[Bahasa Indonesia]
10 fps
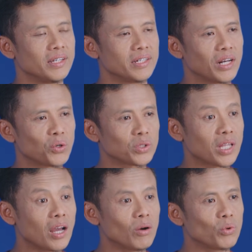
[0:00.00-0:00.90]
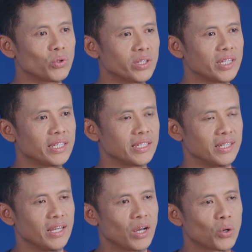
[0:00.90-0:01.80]
dari kota Wonogiri,
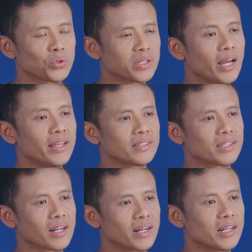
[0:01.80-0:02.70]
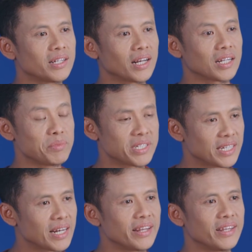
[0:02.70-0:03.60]
kota yang terkenal dengan
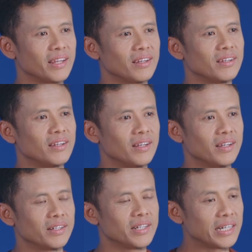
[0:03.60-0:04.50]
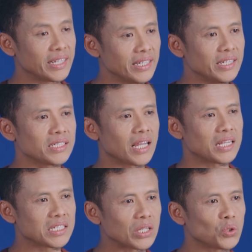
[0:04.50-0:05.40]
kemiskinannya. Dan ini
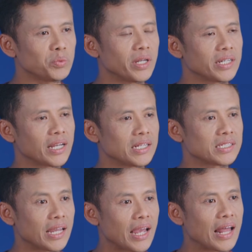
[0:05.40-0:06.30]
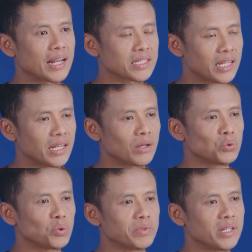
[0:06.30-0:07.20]
salah satu menjadikan saya alasannya
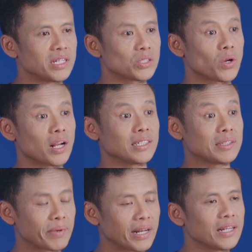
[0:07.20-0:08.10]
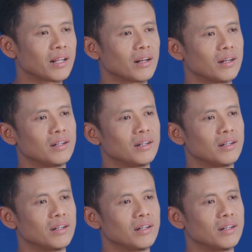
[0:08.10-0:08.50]
untuk menjadi seorang entrepreneur.